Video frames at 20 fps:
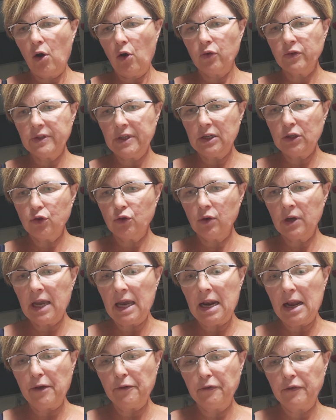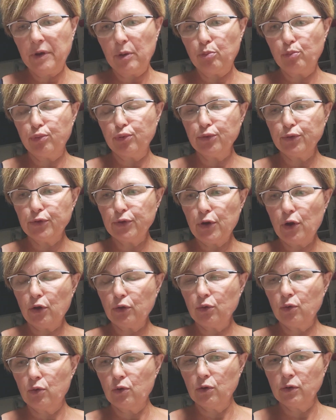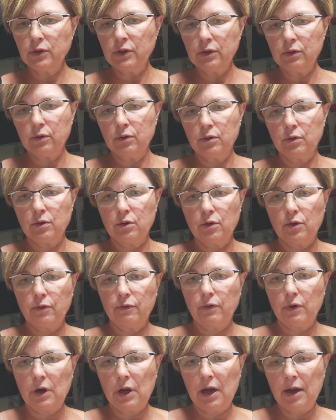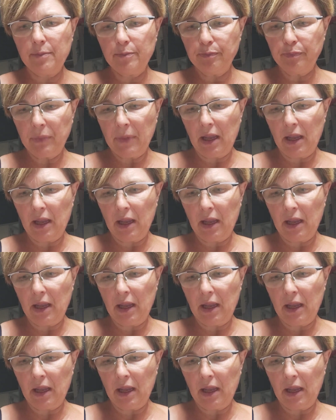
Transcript: en sachant qu'elle a fait plusieurs noses, voilà.